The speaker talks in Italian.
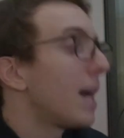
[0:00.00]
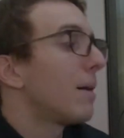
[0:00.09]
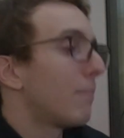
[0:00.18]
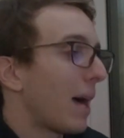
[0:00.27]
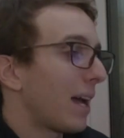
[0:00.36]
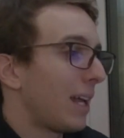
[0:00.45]

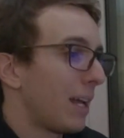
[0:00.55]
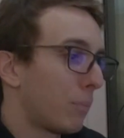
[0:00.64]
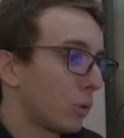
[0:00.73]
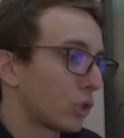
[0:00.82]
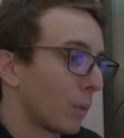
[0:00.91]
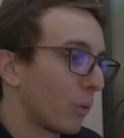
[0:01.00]
ma eh,
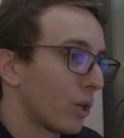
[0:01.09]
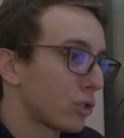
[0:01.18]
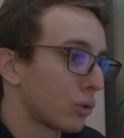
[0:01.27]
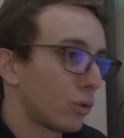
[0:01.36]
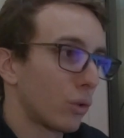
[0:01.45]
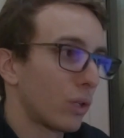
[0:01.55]
purtroppo questo
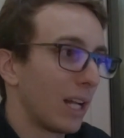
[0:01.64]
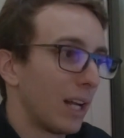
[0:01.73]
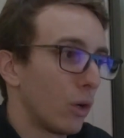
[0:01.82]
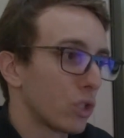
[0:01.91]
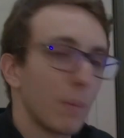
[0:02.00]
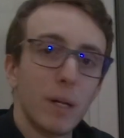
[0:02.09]
non
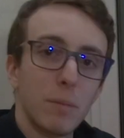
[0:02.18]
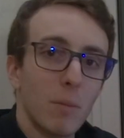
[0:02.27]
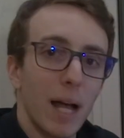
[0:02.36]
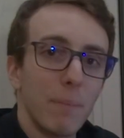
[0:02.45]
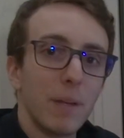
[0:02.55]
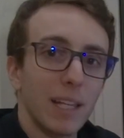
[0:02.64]
lo sapremo
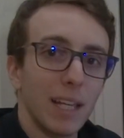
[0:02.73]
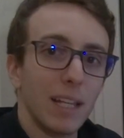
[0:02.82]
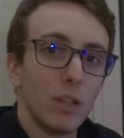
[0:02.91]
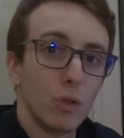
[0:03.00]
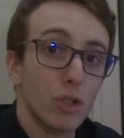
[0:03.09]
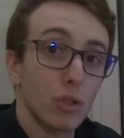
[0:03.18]
mai perché
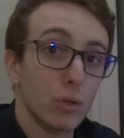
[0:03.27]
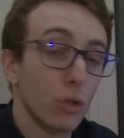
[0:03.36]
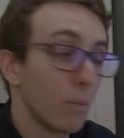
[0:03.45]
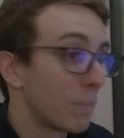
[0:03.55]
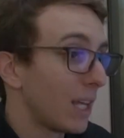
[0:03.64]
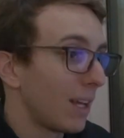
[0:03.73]
non ci
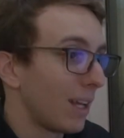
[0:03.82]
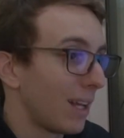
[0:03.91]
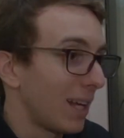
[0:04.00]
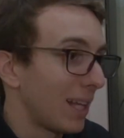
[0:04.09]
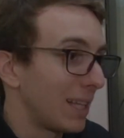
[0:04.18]
sono eh,